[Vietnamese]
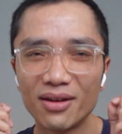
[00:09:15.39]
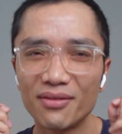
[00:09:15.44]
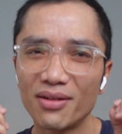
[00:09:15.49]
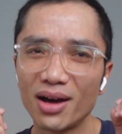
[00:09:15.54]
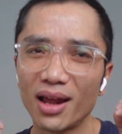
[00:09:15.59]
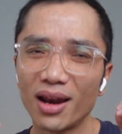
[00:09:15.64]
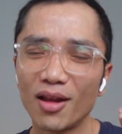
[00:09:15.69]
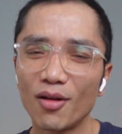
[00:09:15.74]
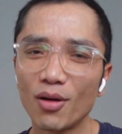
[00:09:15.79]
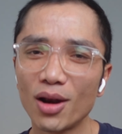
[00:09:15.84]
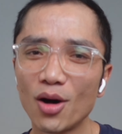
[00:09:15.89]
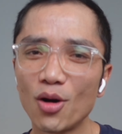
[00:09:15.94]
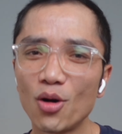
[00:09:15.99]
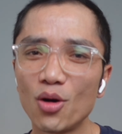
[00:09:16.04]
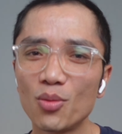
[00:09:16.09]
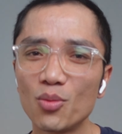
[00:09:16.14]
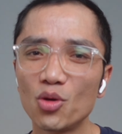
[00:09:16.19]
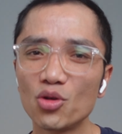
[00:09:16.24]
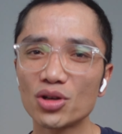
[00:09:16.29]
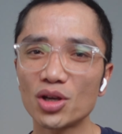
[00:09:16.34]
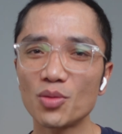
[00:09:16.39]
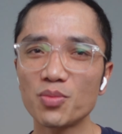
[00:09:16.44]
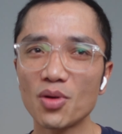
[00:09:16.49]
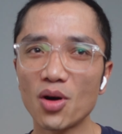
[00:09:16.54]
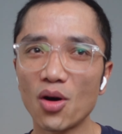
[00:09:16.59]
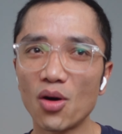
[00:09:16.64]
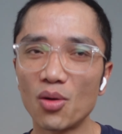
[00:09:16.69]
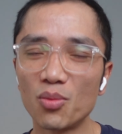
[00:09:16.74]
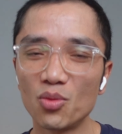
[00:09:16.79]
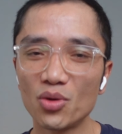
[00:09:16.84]
và lâu lâu muốn chống
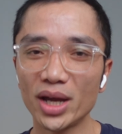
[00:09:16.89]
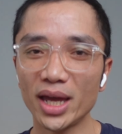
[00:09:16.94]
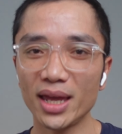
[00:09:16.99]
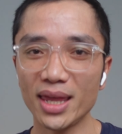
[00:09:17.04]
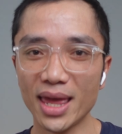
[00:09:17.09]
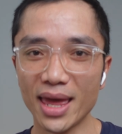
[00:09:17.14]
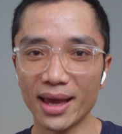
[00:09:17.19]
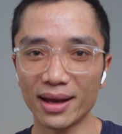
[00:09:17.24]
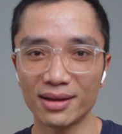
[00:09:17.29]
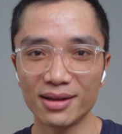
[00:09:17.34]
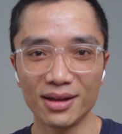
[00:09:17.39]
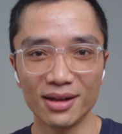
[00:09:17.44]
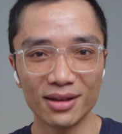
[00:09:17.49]
ồn muốn nghe nhạc